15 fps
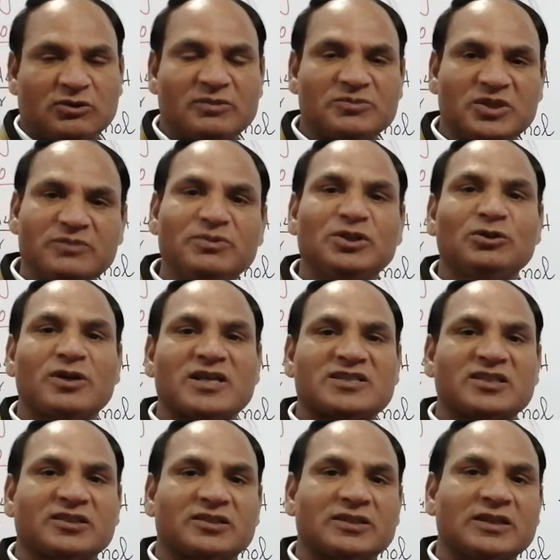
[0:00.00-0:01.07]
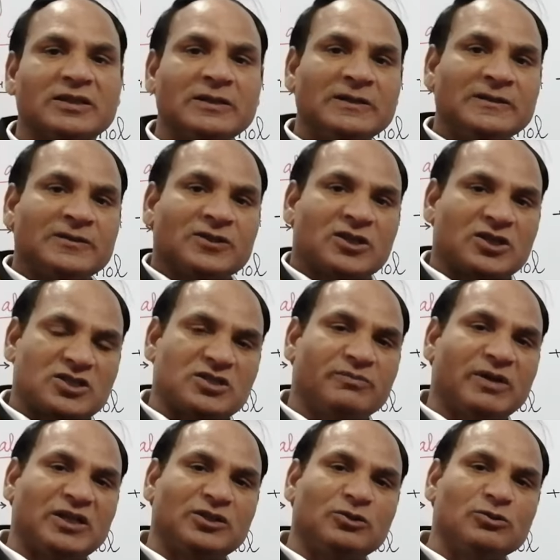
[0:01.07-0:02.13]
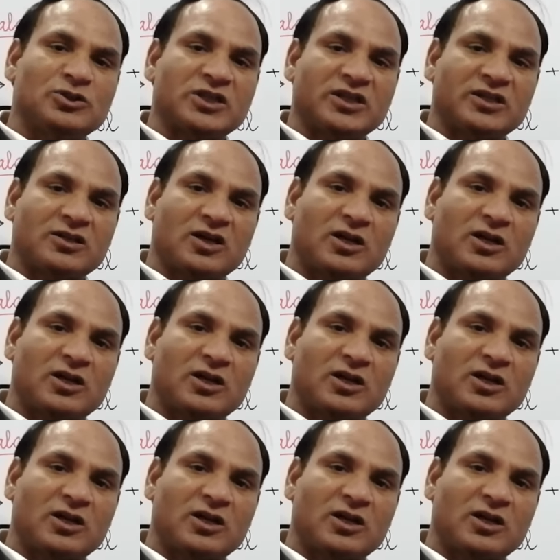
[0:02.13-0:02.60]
तो हम ये भी तो कह सकते हैं कि किसी मालिक्यूल से अगर